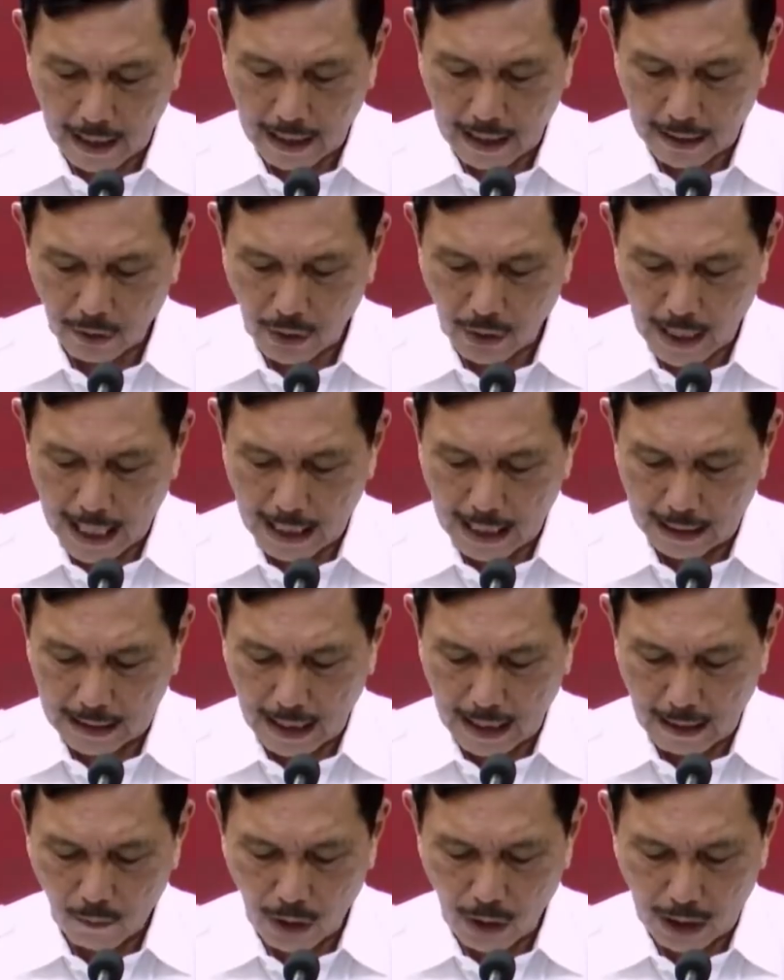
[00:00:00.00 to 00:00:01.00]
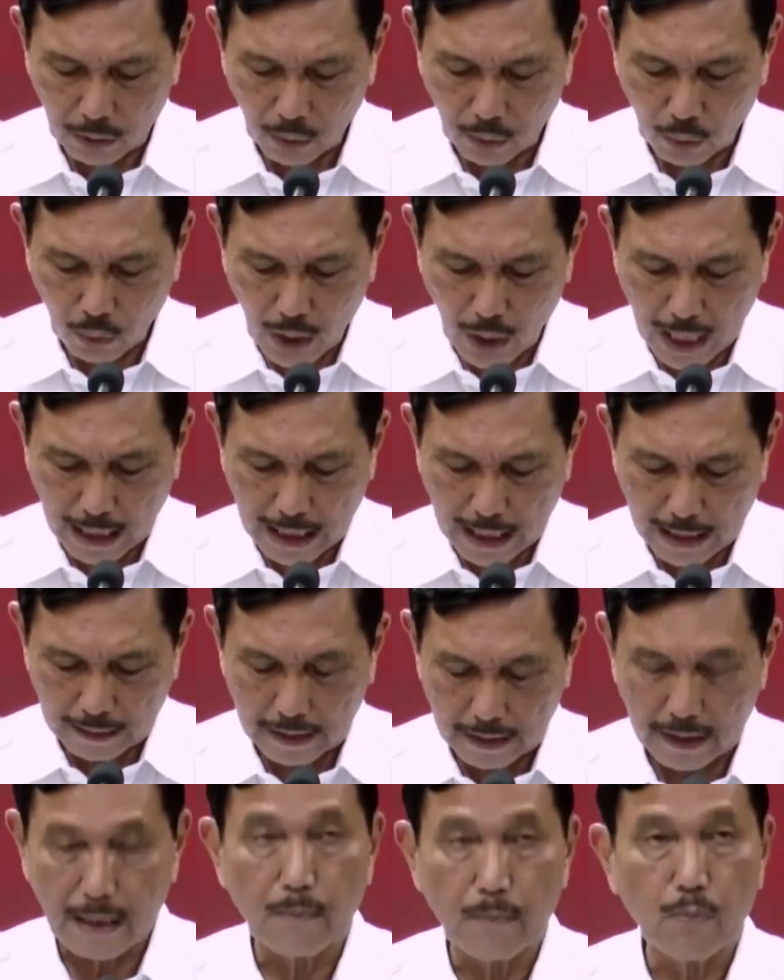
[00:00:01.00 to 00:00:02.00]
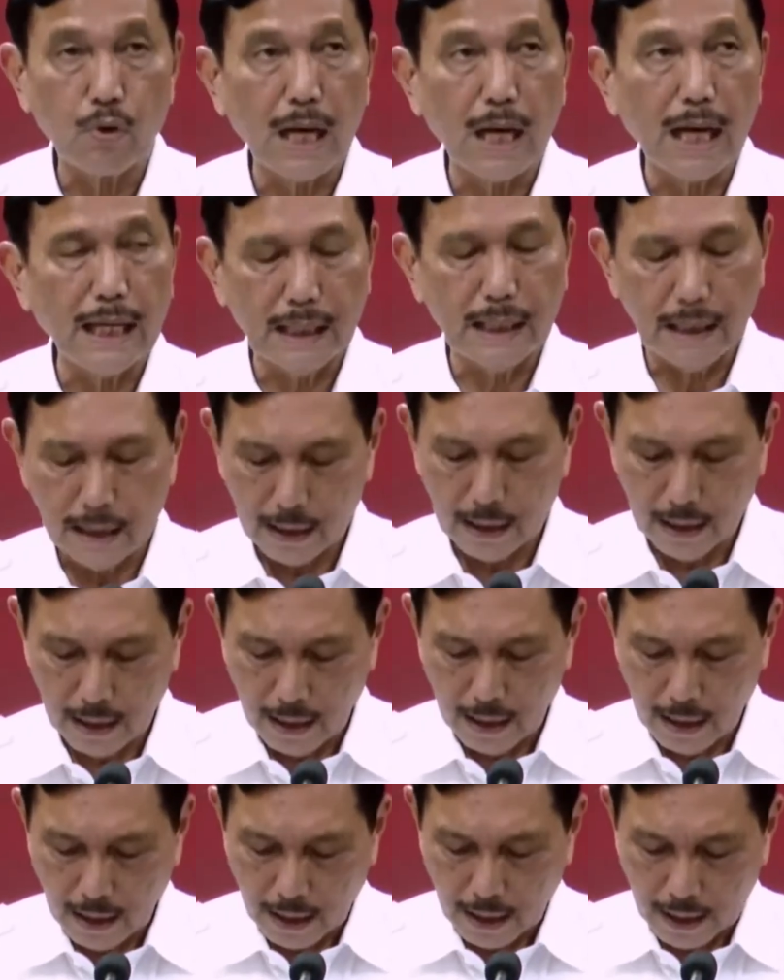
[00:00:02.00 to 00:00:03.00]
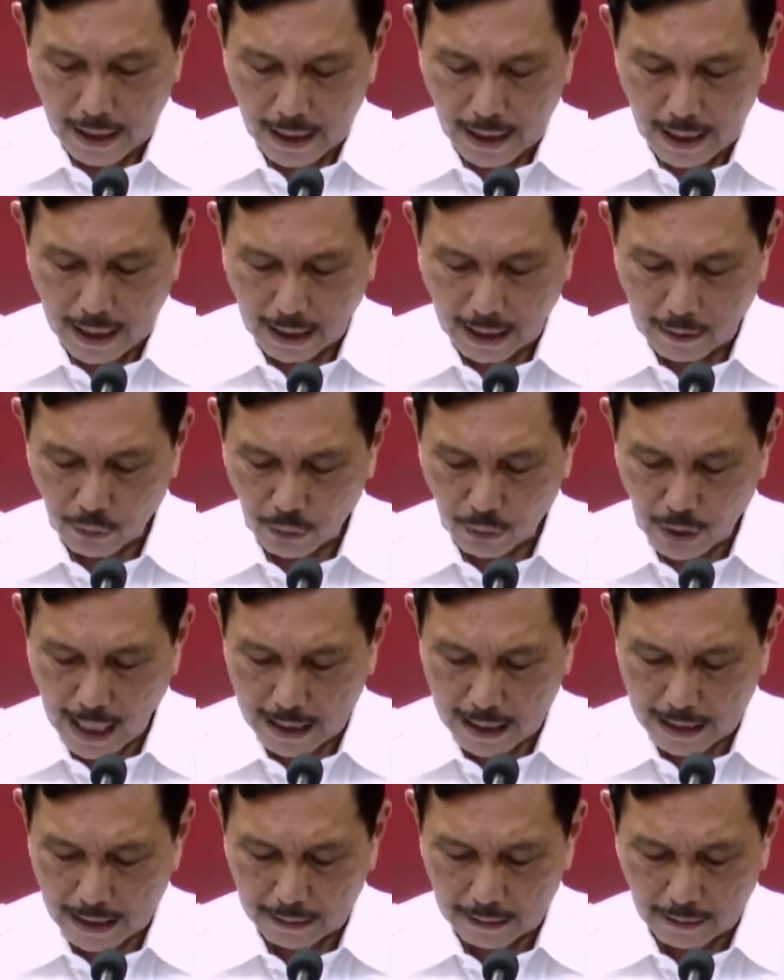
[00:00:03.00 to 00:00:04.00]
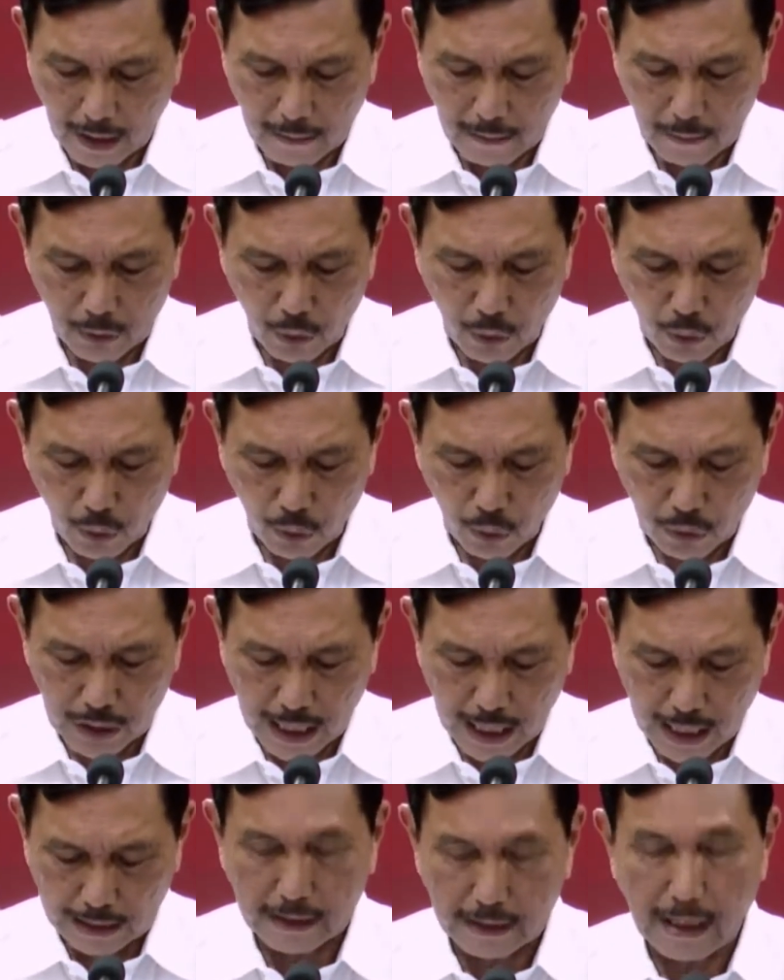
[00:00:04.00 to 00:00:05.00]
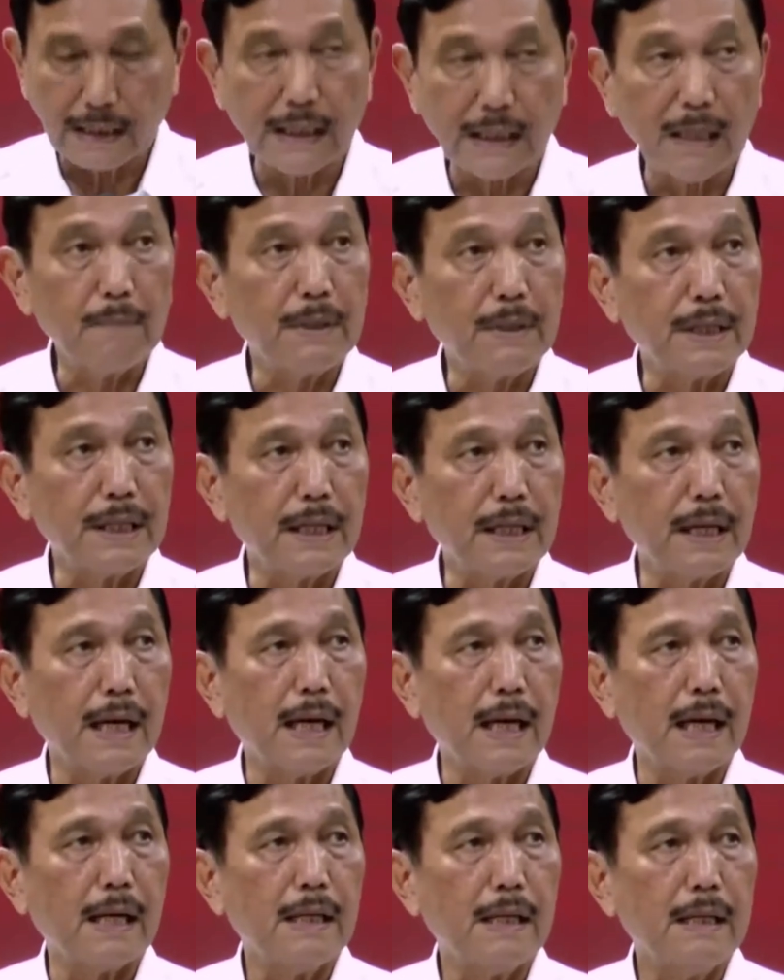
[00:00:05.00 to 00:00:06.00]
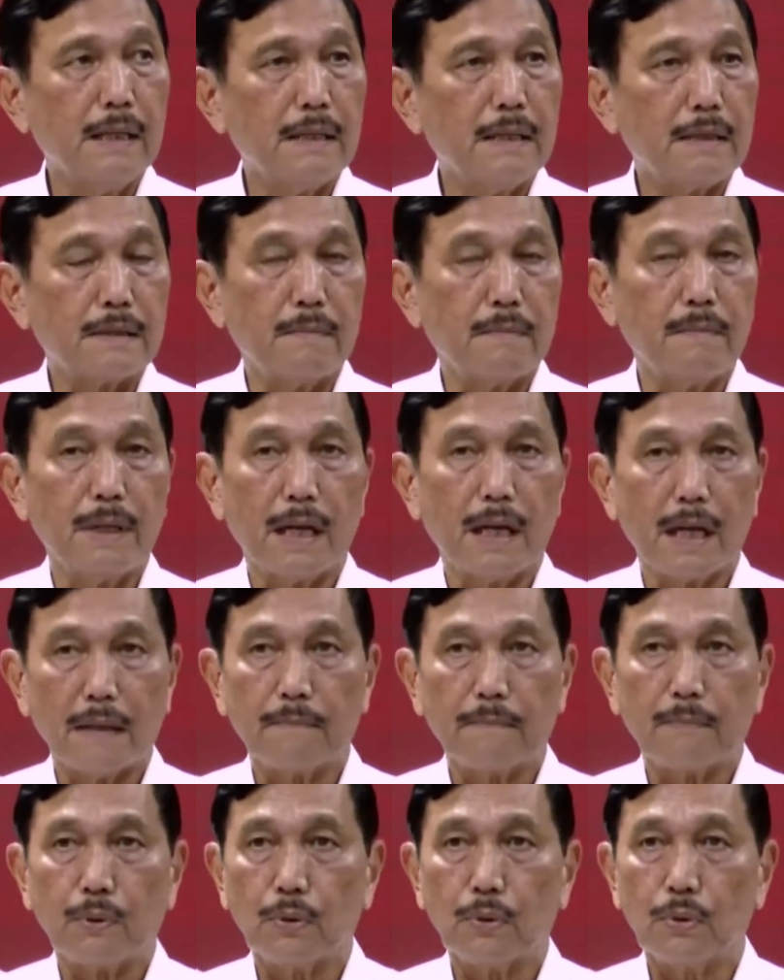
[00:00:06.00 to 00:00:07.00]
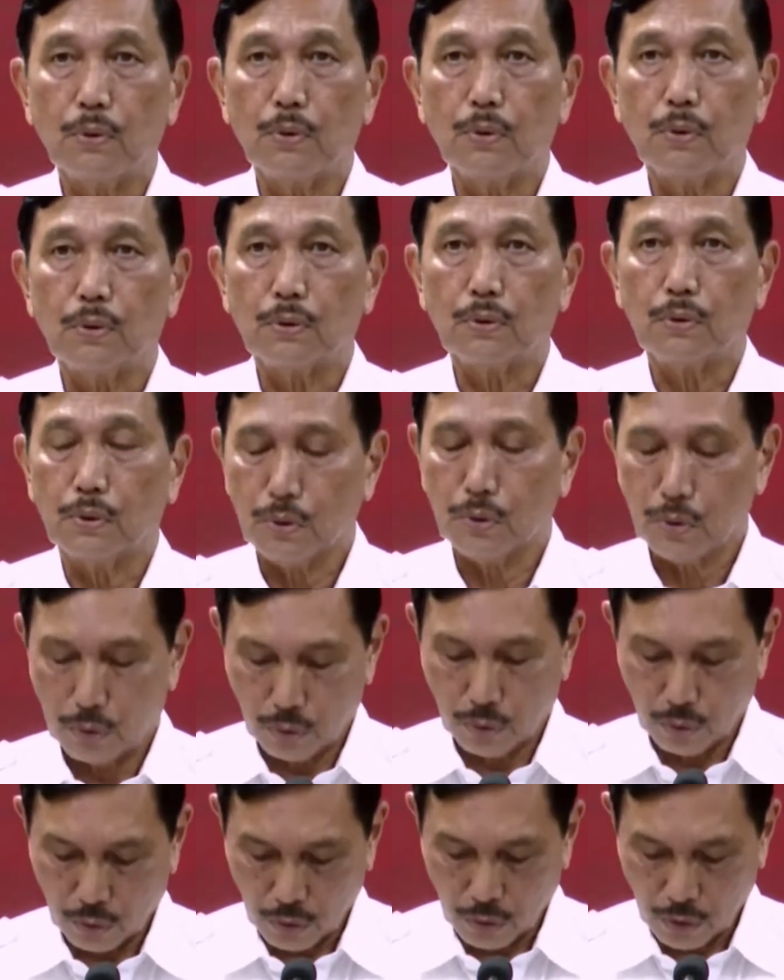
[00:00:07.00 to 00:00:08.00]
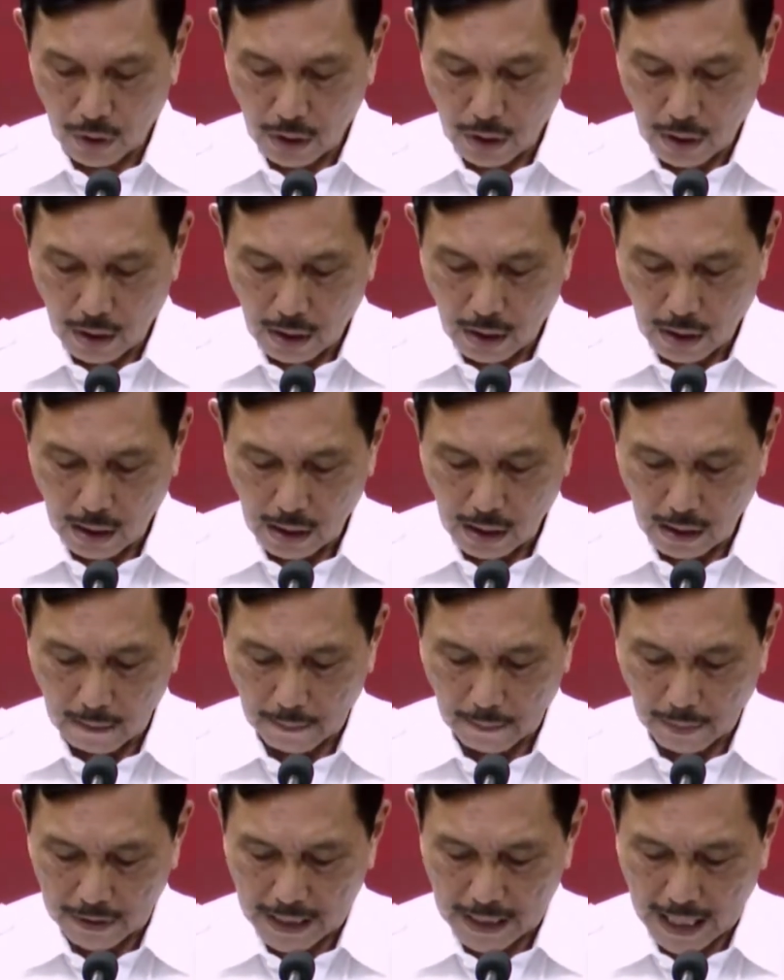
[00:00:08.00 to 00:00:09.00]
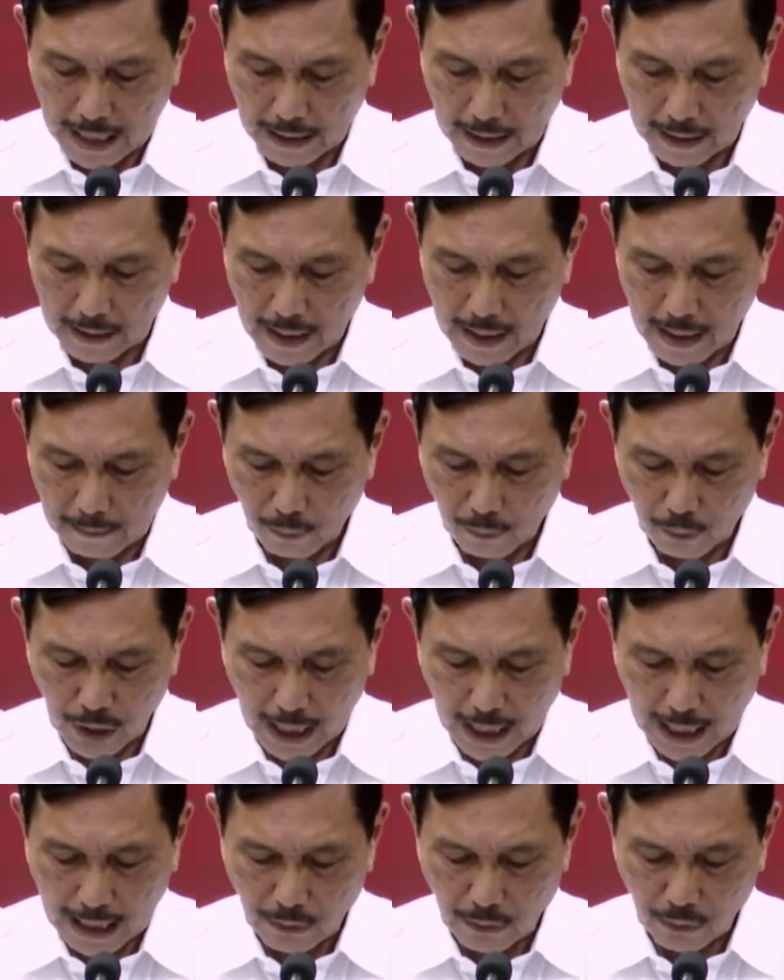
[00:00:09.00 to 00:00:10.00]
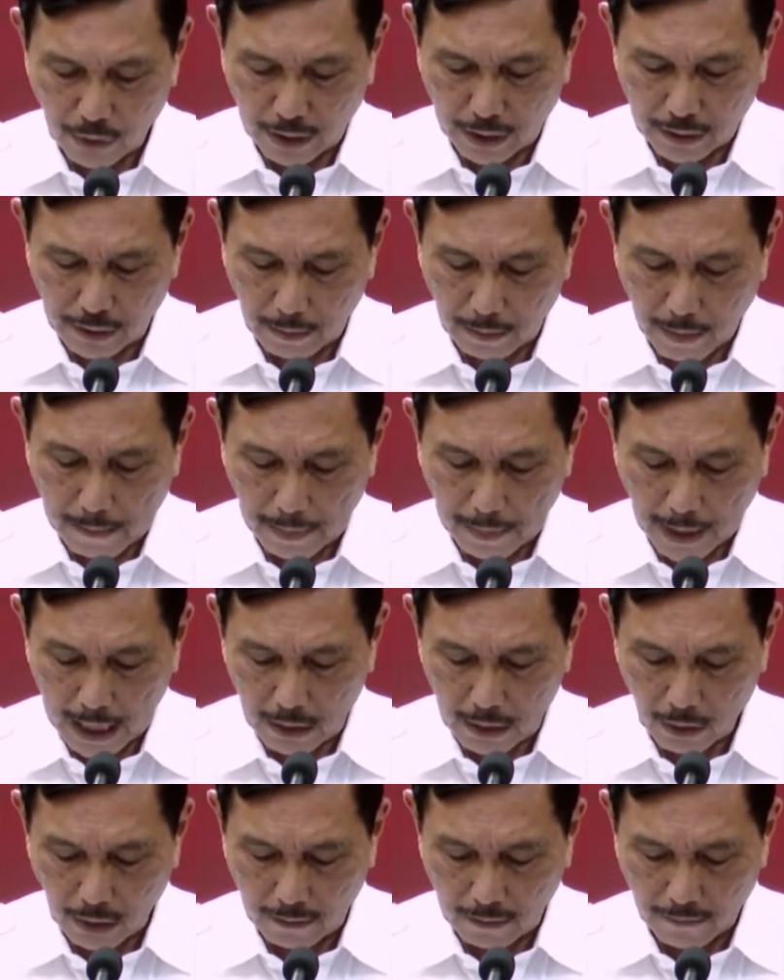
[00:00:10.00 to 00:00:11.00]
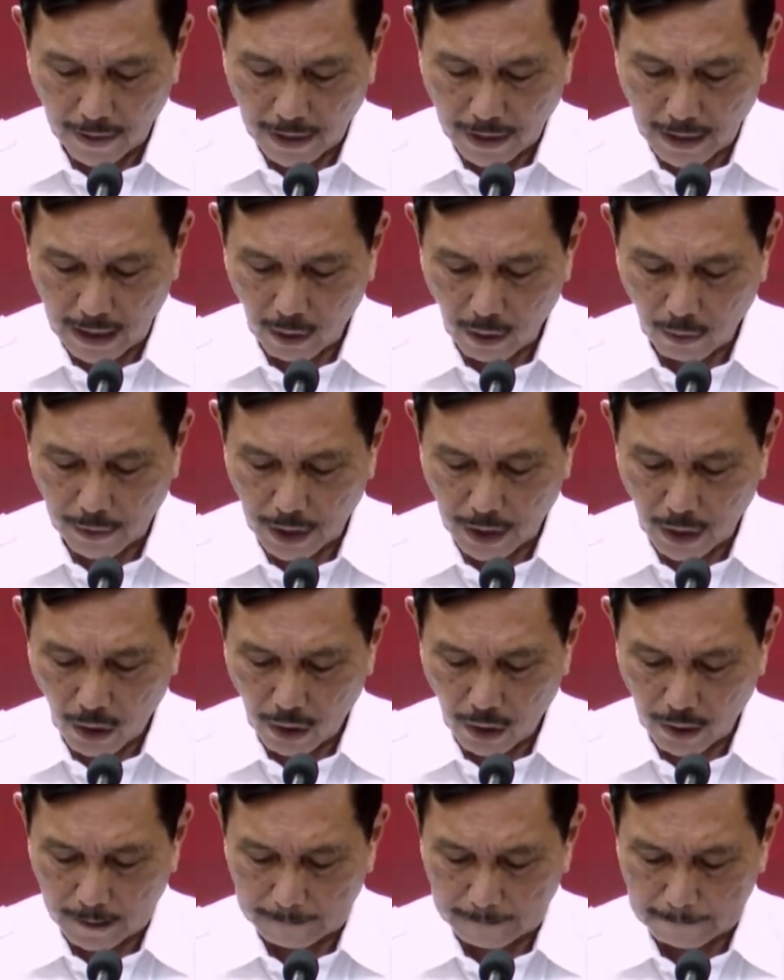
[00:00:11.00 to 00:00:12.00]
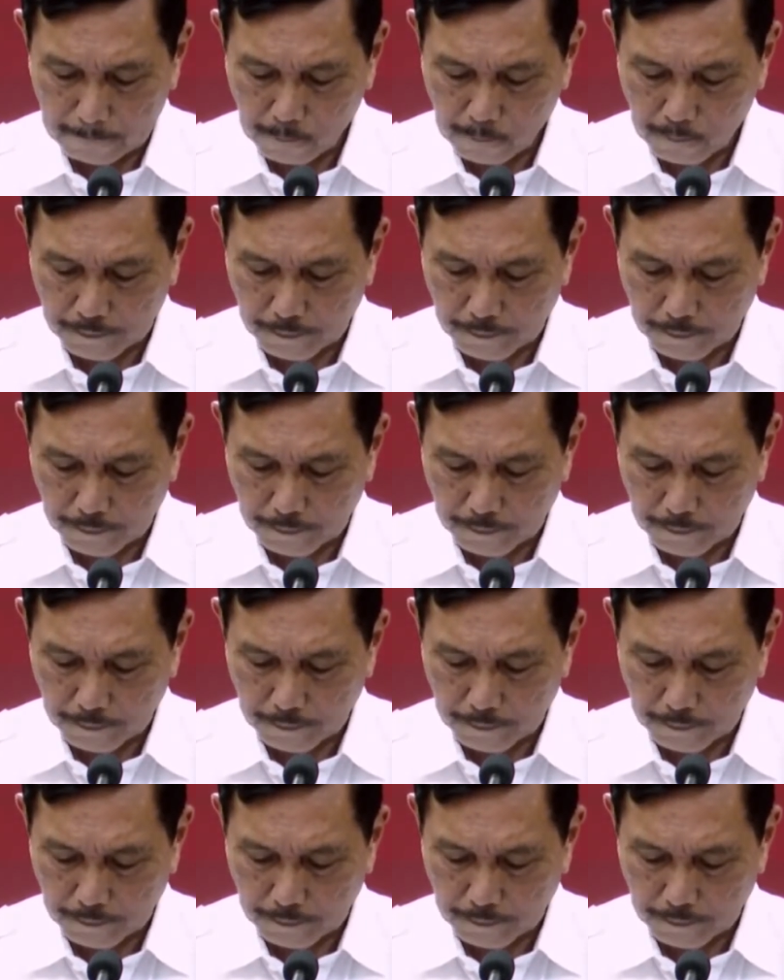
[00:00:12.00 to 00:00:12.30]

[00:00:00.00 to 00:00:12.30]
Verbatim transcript: Nasional dalam waktu kurang dari tiga bulan, ini kasus harian telah menurun sangat tajam hingga 97 eh, persen dari puncak kasus yang disebabkan oleh varian Omikron.